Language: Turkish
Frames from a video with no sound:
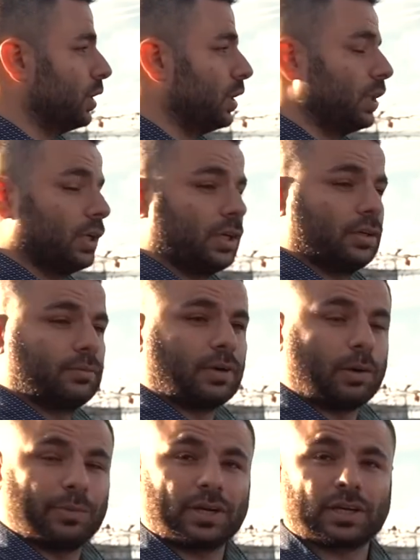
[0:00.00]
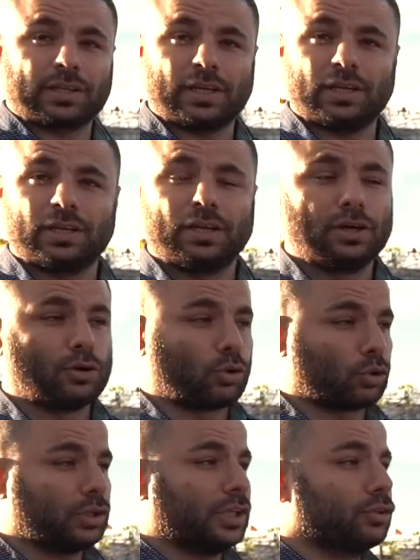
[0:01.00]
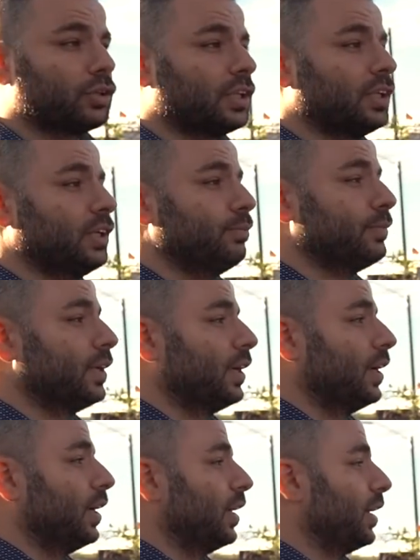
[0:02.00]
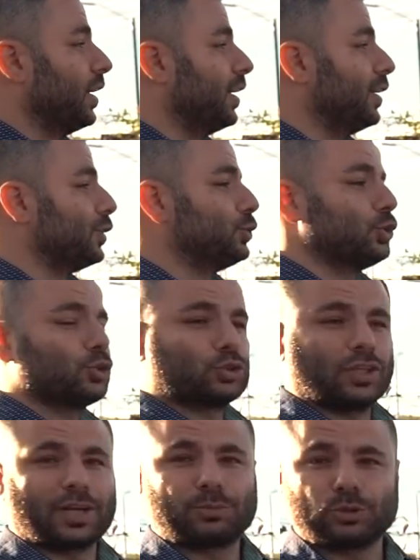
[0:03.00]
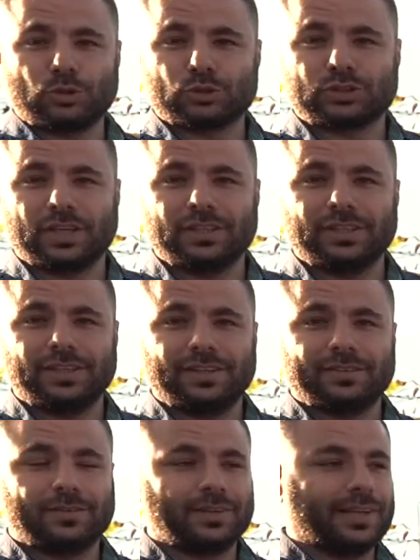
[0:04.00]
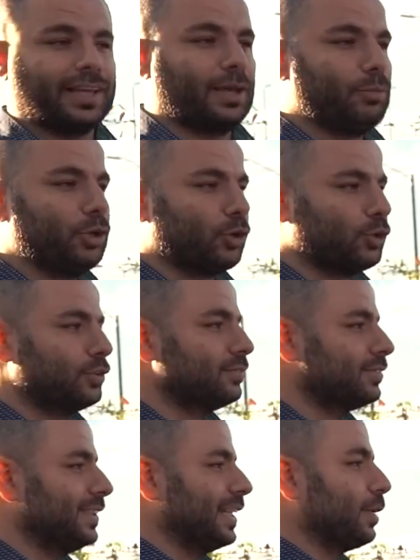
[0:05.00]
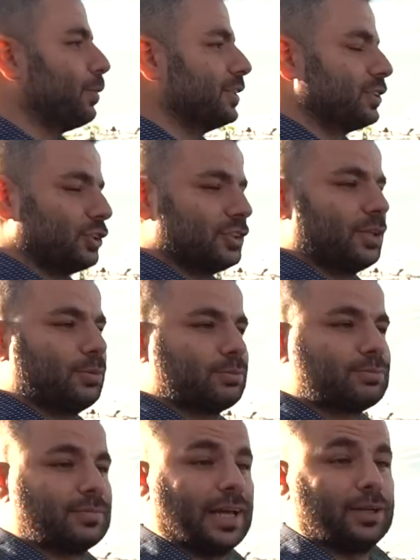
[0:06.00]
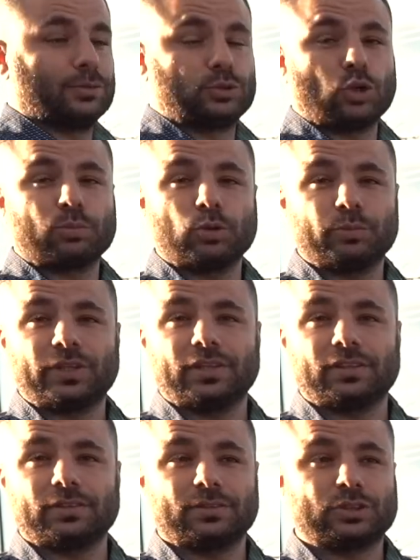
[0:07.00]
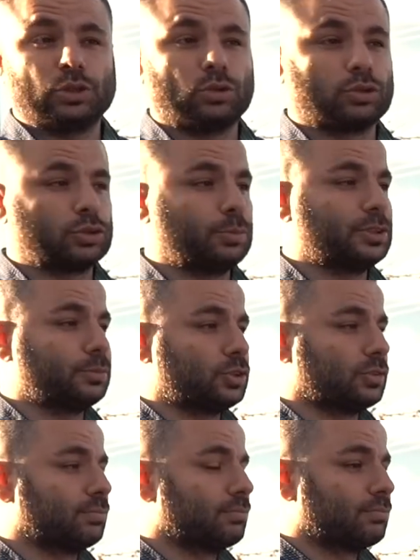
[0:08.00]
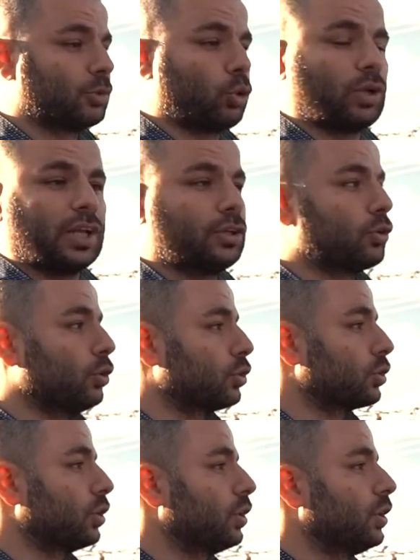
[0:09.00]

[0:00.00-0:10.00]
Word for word: e, Amerika'da, Orlando'da diyeyim. E, Türk ustalar burada olsaydı emin olun inanılmaz derecede ya çok büyük bir de, e, şey olurdu bizim için kolaylık olurdu.